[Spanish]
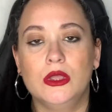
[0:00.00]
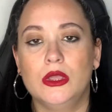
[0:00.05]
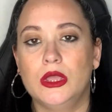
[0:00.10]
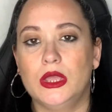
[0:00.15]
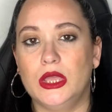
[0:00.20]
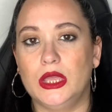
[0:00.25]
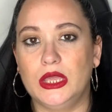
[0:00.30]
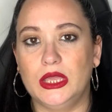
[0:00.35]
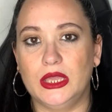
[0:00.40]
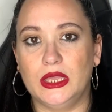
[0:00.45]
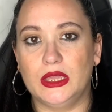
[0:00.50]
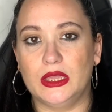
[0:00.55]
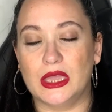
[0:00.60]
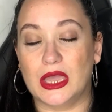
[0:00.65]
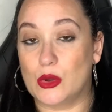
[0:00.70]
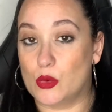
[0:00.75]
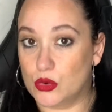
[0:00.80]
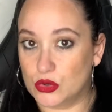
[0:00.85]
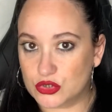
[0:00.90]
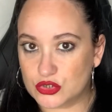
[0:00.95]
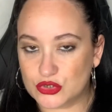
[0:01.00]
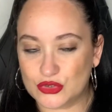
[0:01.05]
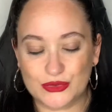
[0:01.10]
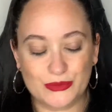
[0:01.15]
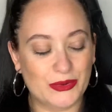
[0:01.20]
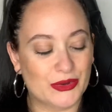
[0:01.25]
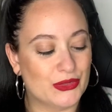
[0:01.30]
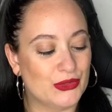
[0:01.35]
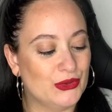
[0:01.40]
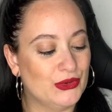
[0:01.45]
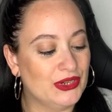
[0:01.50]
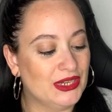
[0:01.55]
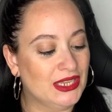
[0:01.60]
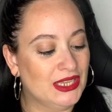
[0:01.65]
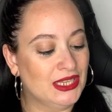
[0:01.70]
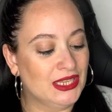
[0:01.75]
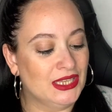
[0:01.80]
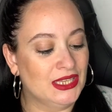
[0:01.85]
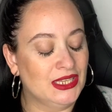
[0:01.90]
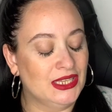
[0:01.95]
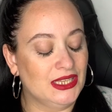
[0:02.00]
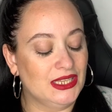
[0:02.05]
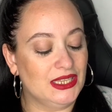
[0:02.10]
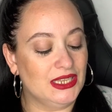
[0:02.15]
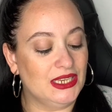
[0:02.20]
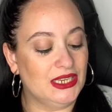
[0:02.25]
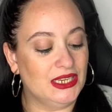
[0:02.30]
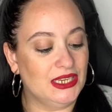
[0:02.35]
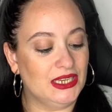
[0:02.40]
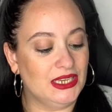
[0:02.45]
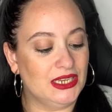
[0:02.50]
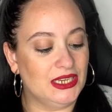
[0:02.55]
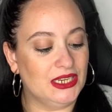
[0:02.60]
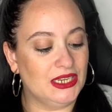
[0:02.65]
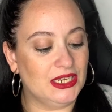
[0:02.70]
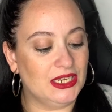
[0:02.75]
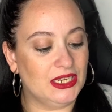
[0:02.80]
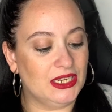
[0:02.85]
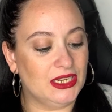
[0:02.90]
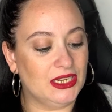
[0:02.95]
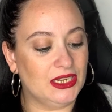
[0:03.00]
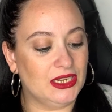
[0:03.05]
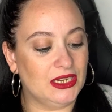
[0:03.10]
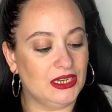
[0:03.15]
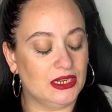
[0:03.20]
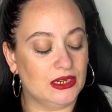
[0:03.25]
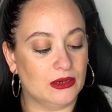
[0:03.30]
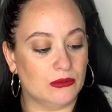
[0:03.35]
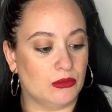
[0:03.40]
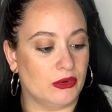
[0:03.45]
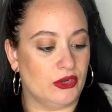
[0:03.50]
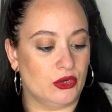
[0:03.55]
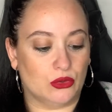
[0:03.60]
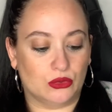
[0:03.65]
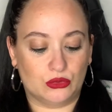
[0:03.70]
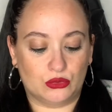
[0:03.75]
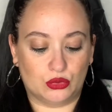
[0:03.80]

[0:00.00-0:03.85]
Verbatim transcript: eh, acuoso, perdón. Y bueno,